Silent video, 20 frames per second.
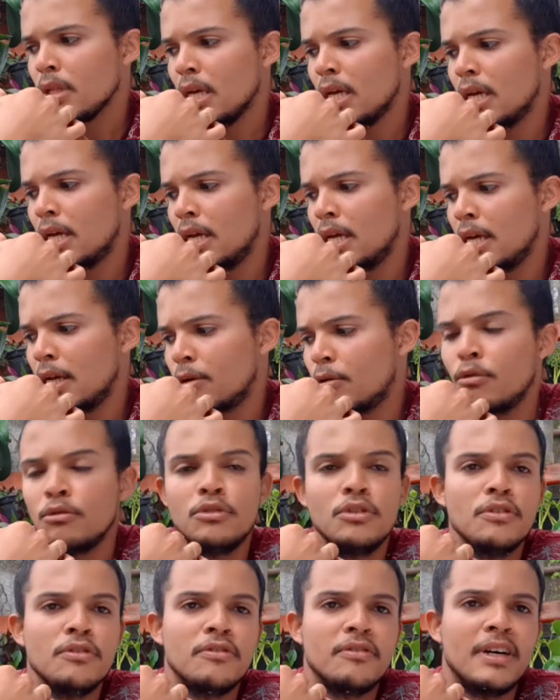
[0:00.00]
é,
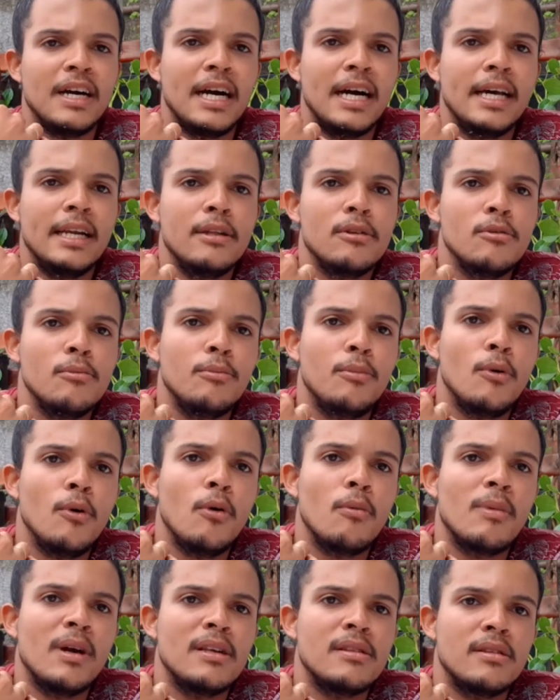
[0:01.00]
cultivares um
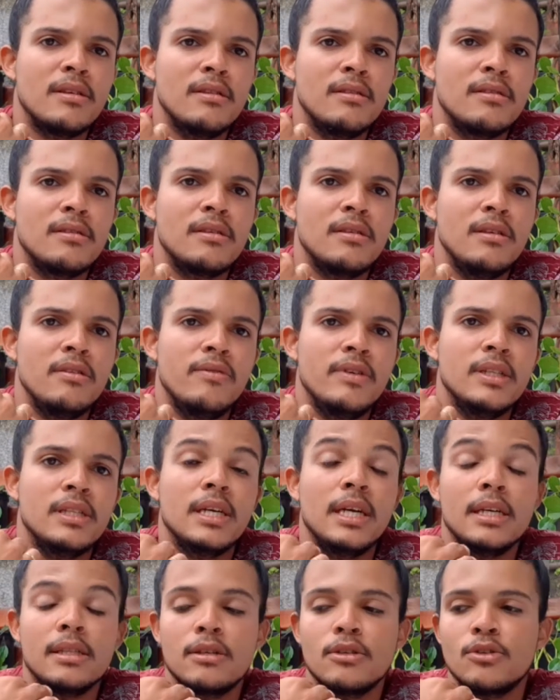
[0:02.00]
pouco mais sensíveis
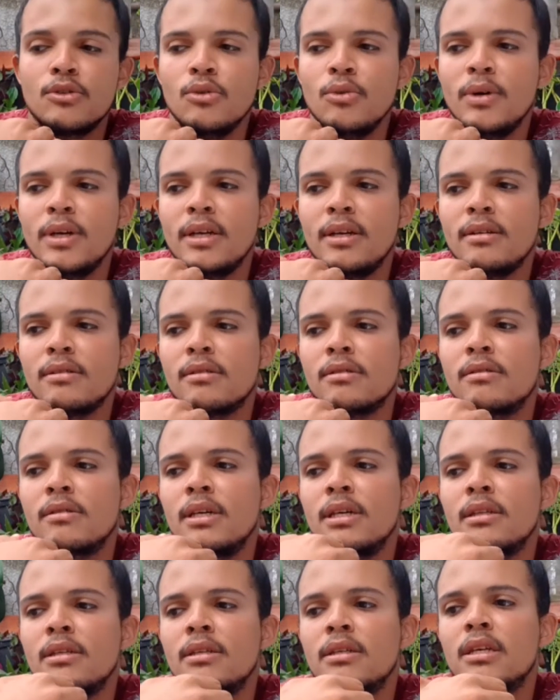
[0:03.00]
a essas doenças, né?
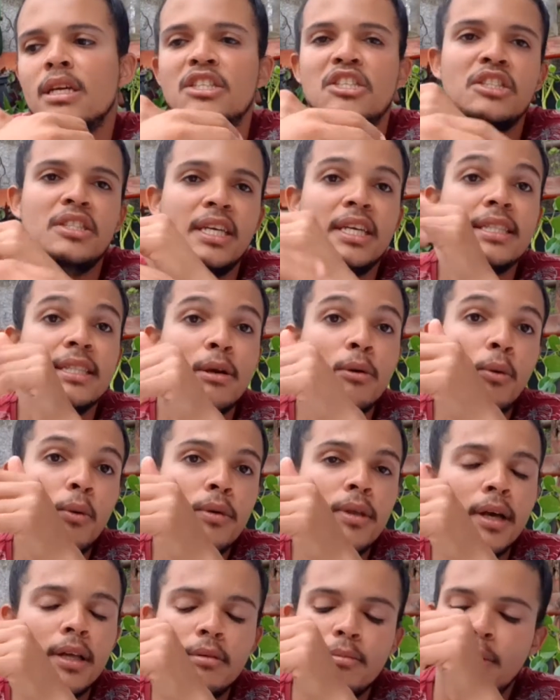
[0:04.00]
Assim, que a gente tem que ter um
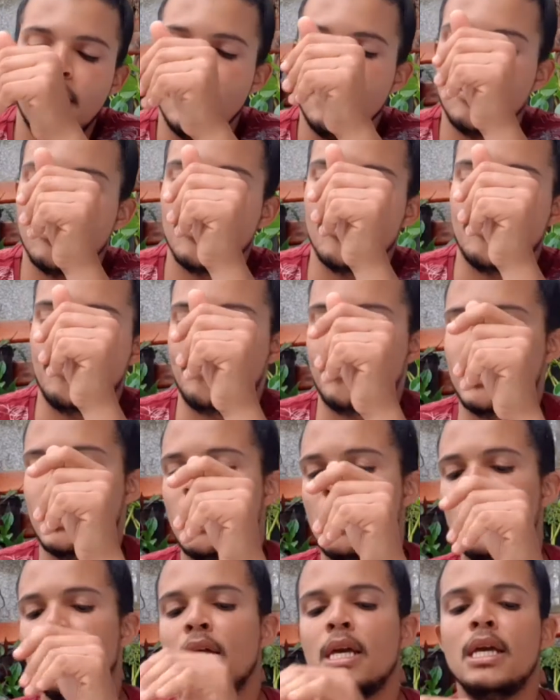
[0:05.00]
cuidado maior.
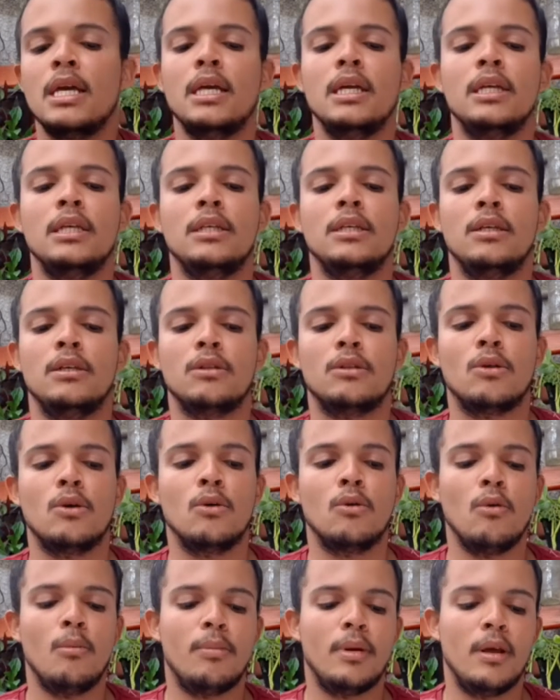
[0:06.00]
Então eu
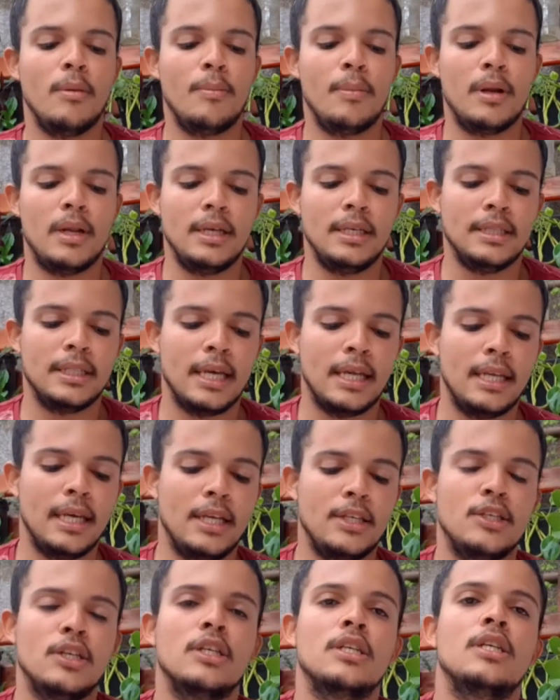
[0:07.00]
comprei pela
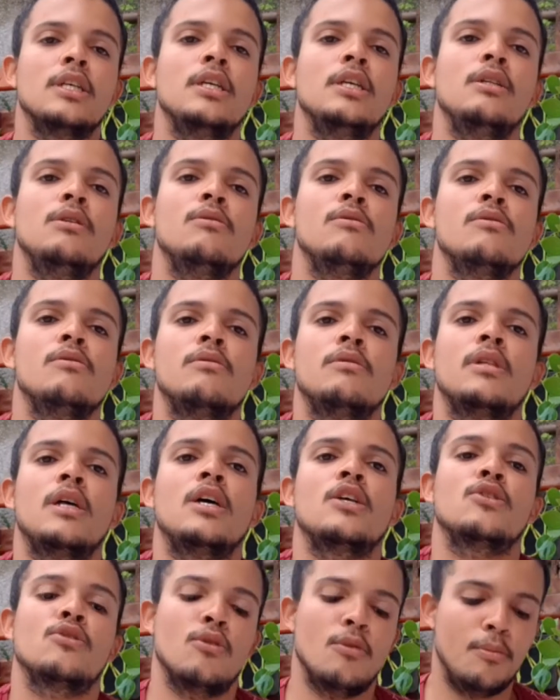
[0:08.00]
internet aqui no, na
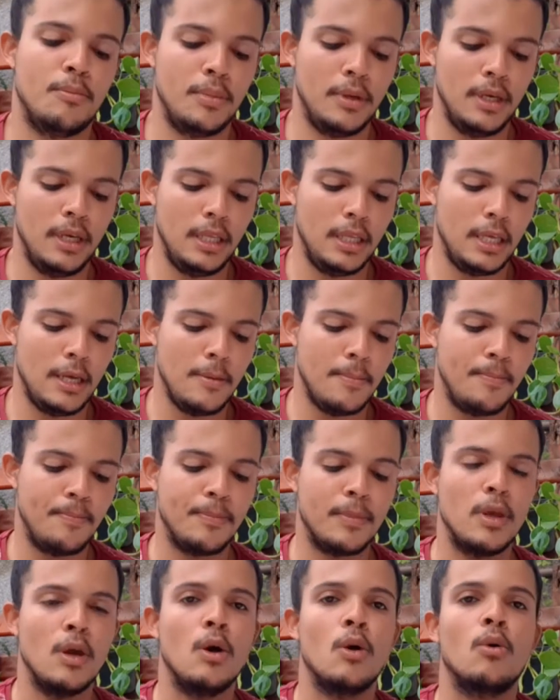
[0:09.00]
Shopee, né?
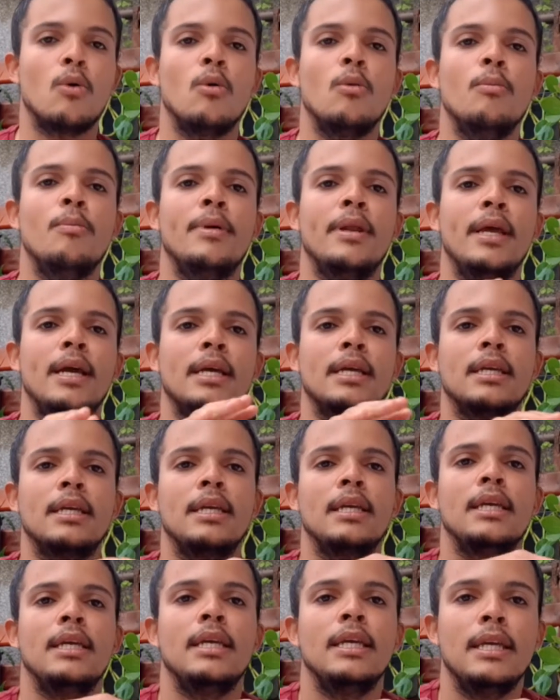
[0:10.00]
Eu comprei
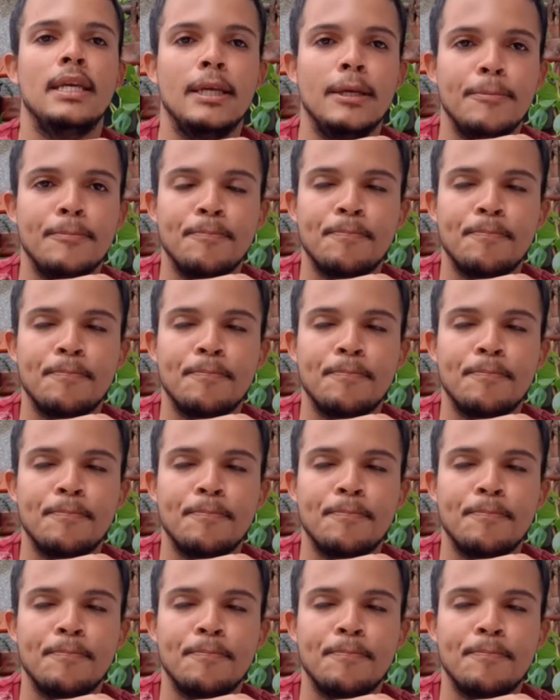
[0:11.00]
aqui